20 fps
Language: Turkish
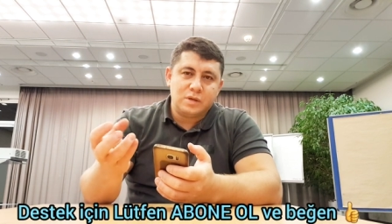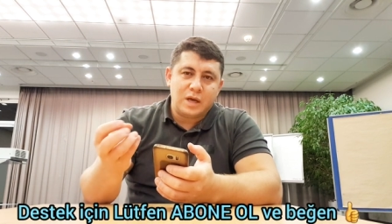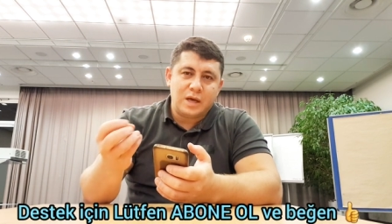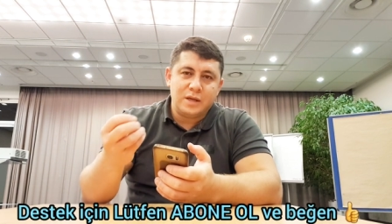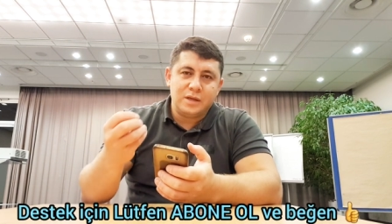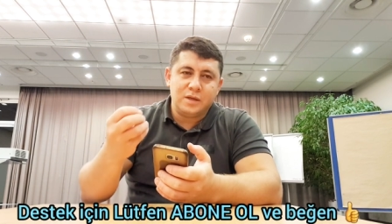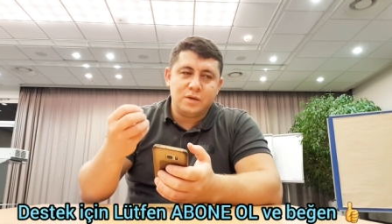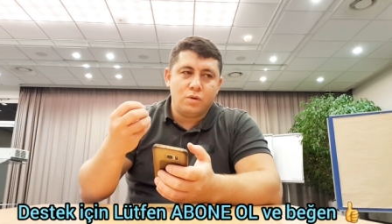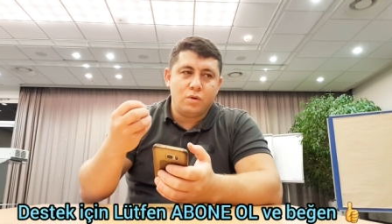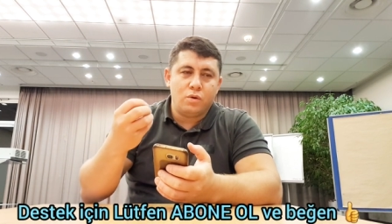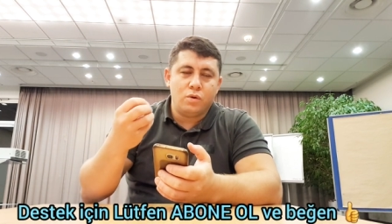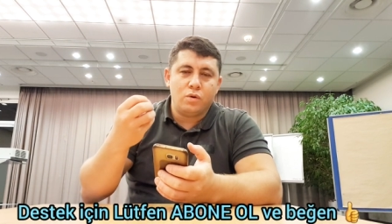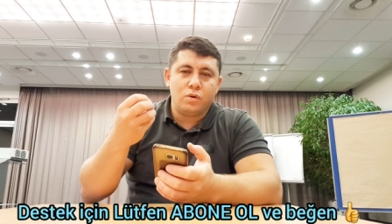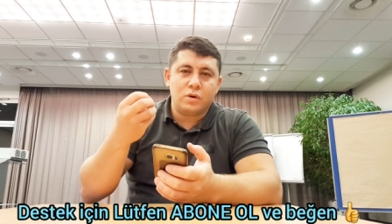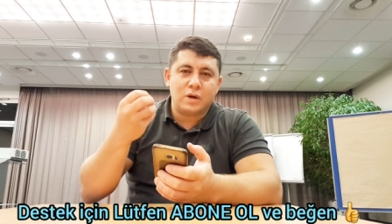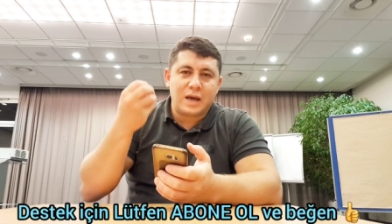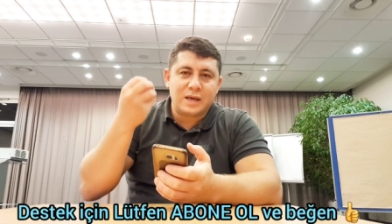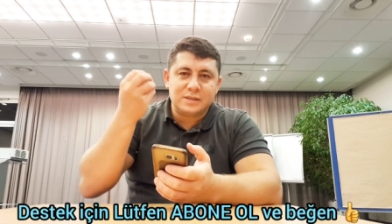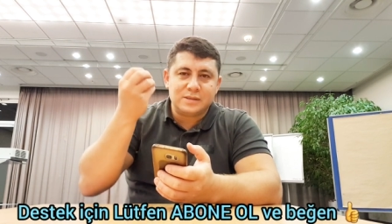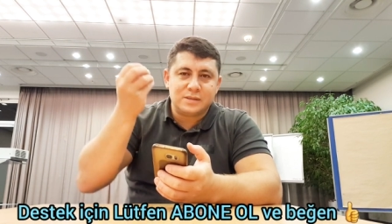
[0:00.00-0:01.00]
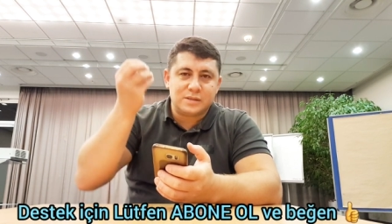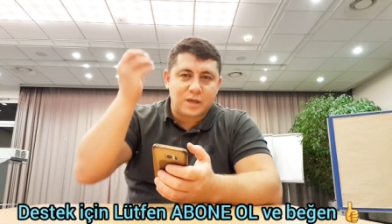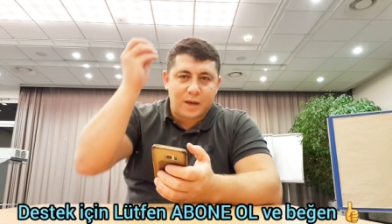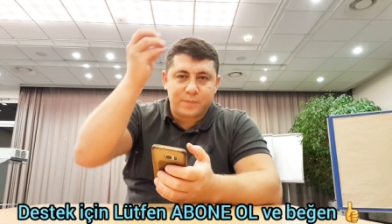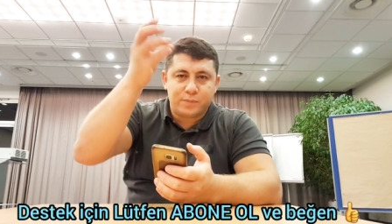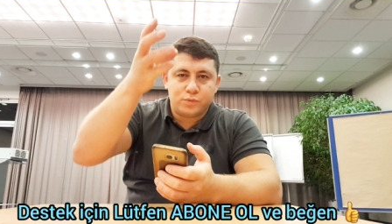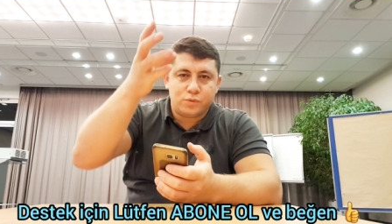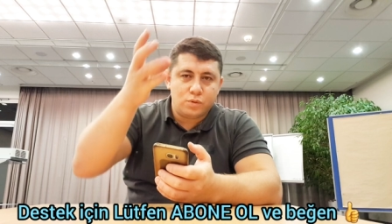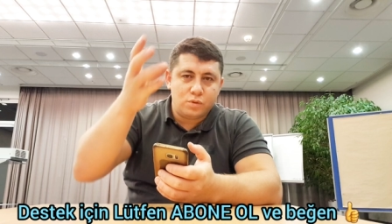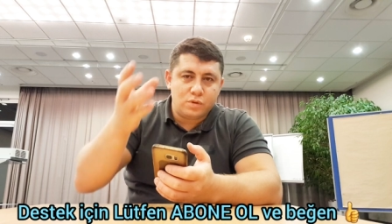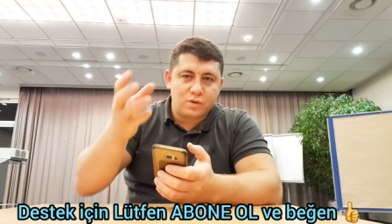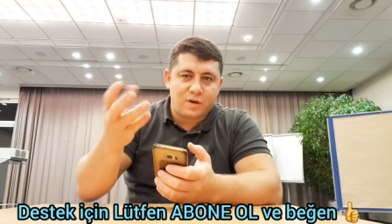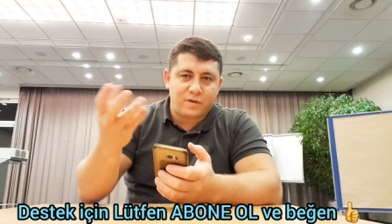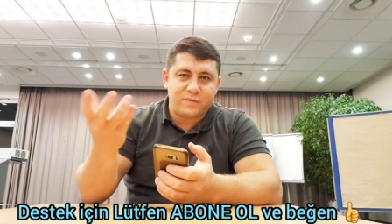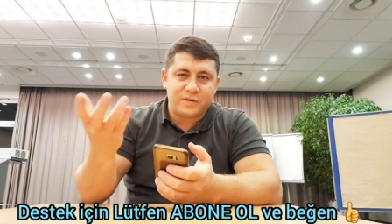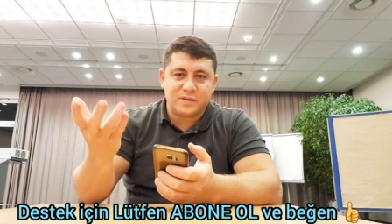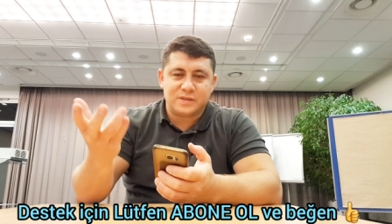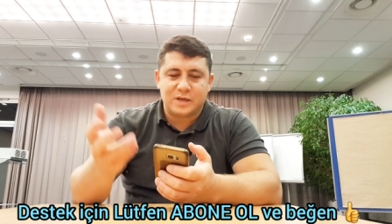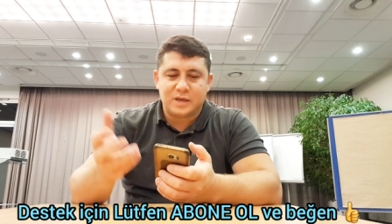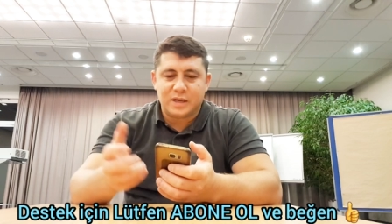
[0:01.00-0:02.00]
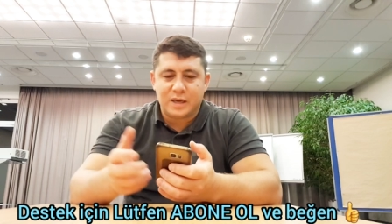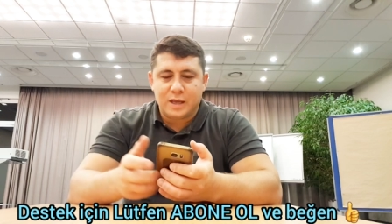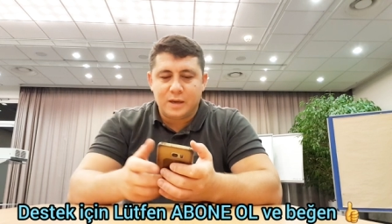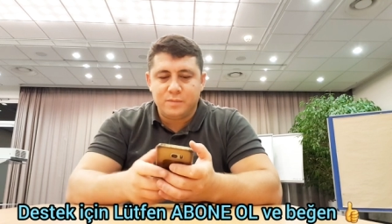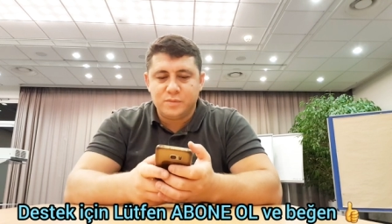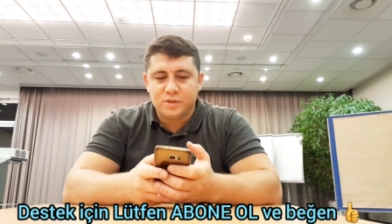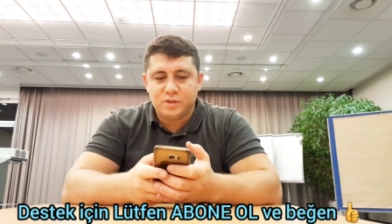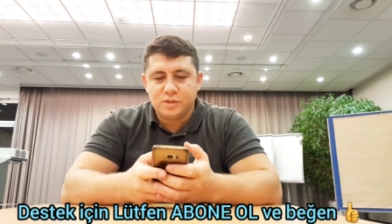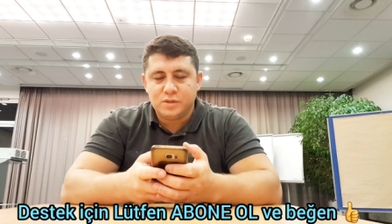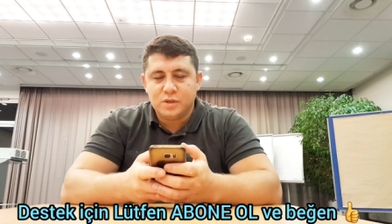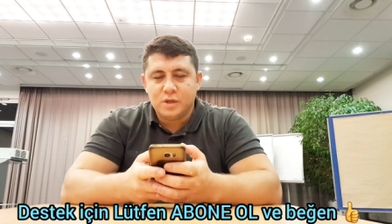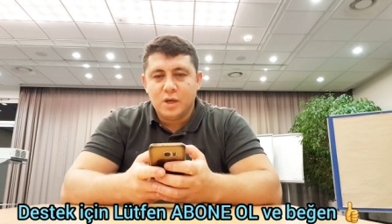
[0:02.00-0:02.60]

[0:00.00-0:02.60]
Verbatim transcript: Hani o gaz kapsülü kafasına gelmiş.